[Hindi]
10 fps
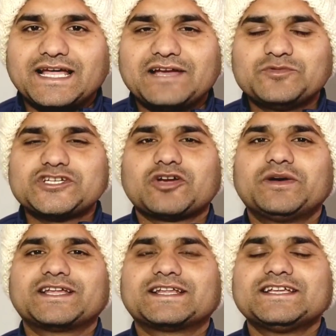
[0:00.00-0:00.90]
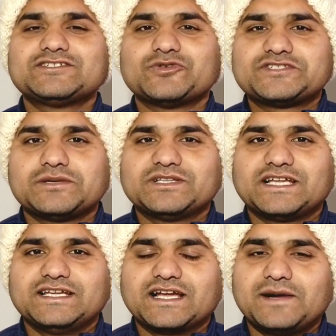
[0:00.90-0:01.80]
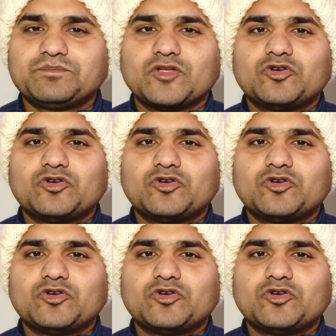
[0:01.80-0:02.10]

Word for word: राय है मुझे कमेंट करके जरूर से बताइएगा